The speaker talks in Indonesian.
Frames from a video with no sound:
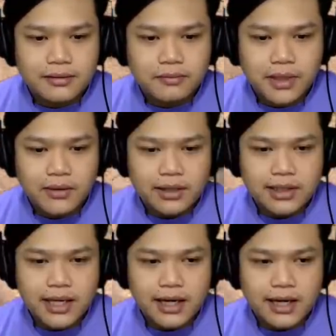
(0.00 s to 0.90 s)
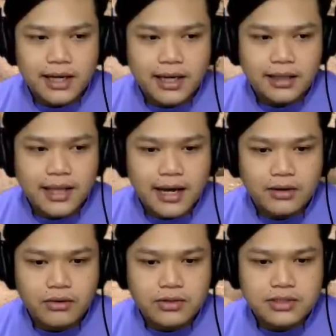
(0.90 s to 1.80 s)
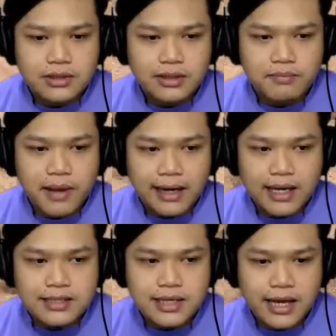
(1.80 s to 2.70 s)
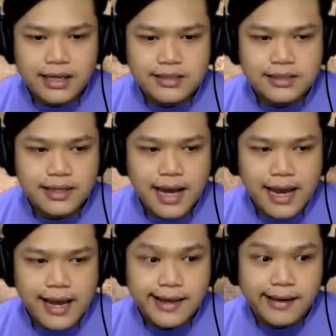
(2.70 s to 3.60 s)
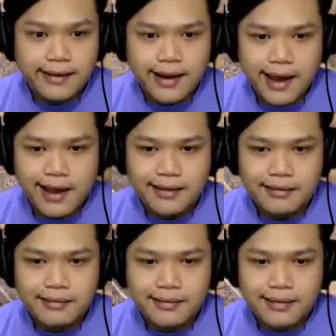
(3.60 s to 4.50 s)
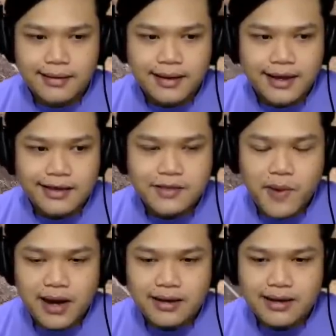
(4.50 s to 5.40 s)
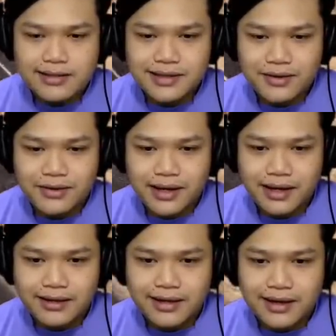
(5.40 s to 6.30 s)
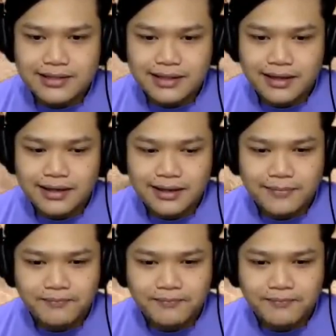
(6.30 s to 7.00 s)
Melewati daerah-daerah tandus. Ini panas sih kayaknya sih, kayaknya ya, kayaknya. Kayaknya sih panas ya, waduh hack di daerah sini.